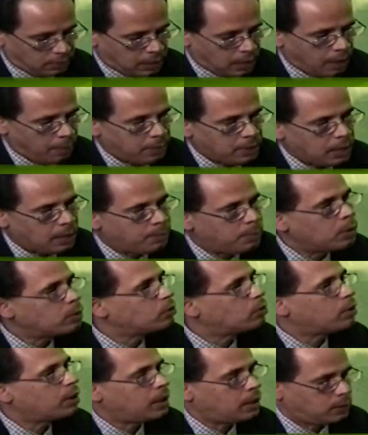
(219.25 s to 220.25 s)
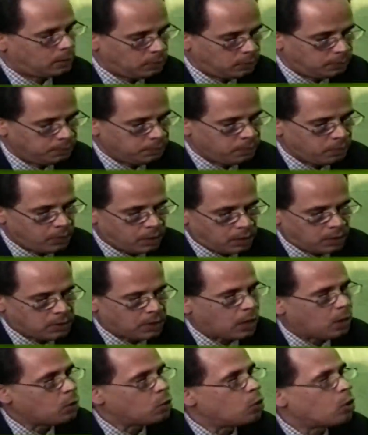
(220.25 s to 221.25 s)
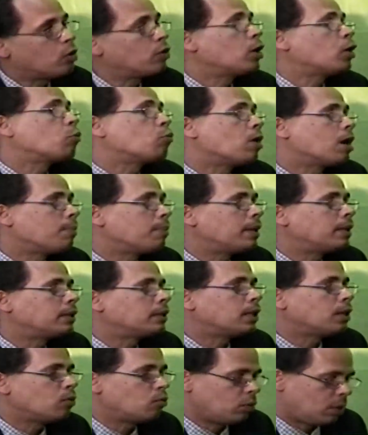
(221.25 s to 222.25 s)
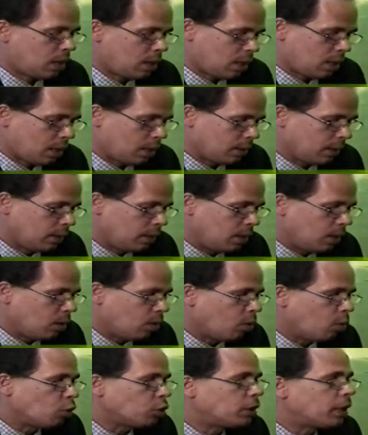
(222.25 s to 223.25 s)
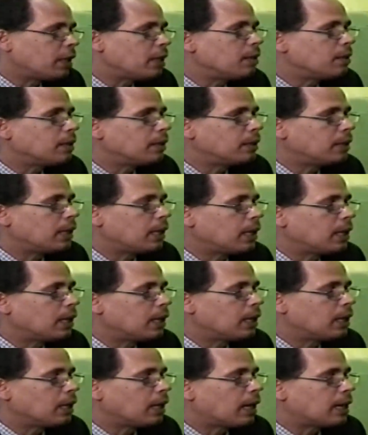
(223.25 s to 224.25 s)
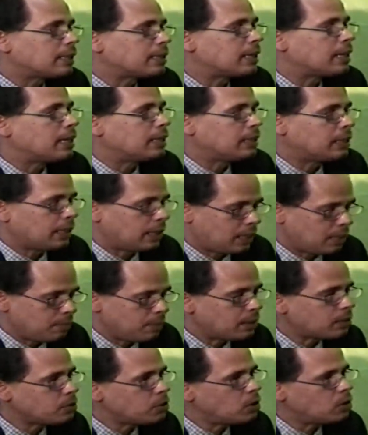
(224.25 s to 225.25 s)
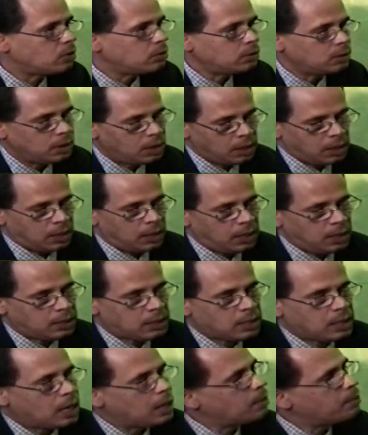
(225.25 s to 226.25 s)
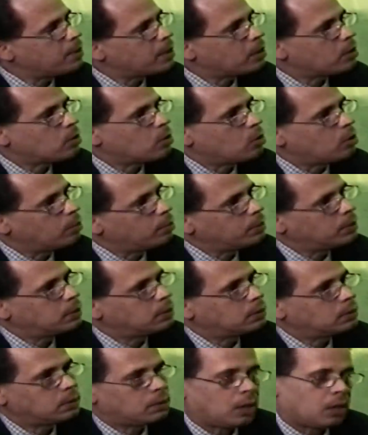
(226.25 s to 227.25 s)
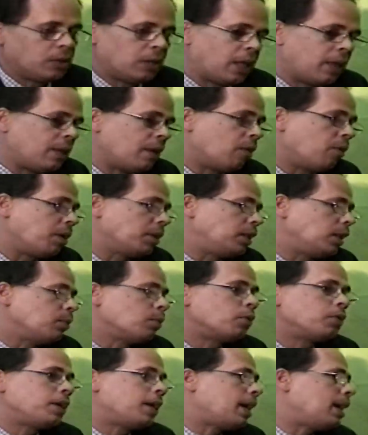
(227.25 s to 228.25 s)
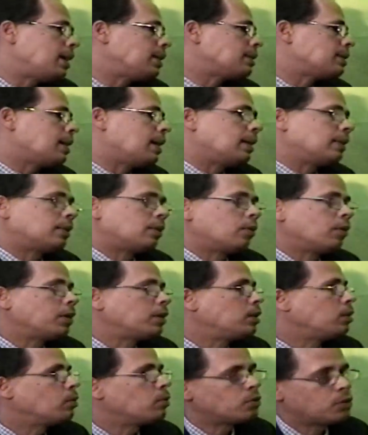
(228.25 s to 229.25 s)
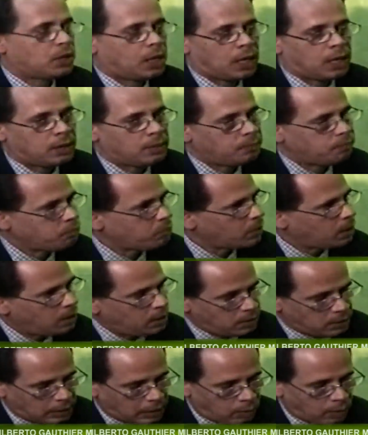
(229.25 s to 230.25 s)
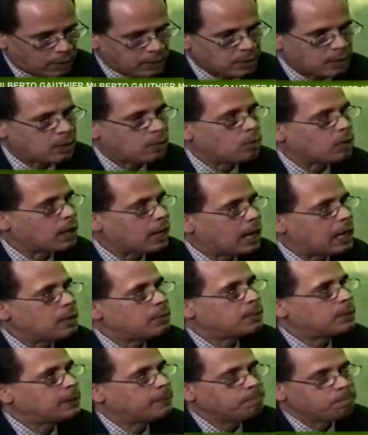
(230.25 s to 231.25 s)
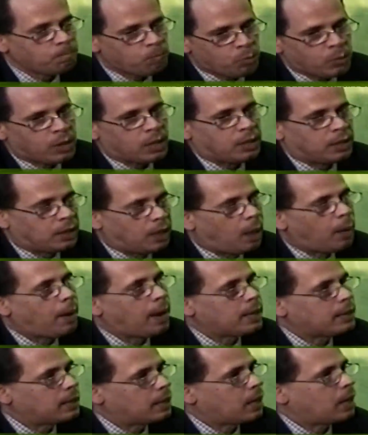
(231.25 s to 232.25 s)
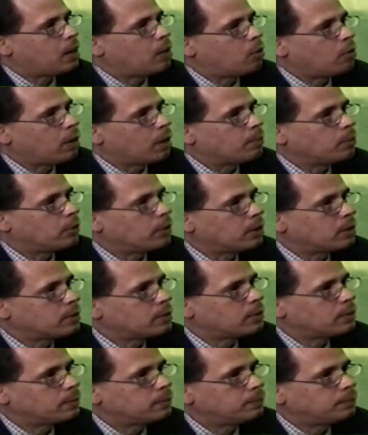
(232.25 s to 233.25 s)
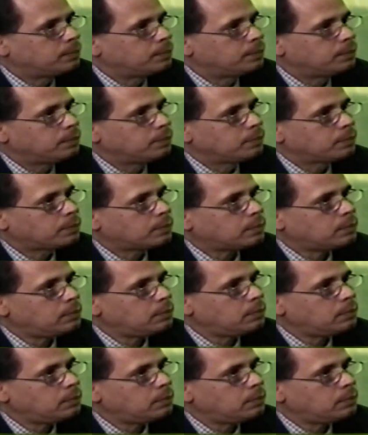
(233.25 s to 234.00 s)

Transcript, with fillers: lámina de objeto, se coloca nuevamente una gota de, aceite de inmersión y se lleva al microscopio. Desde objetivo 10 hasta objetivo 100, si lo haces con calma, deben estar ahí los demos y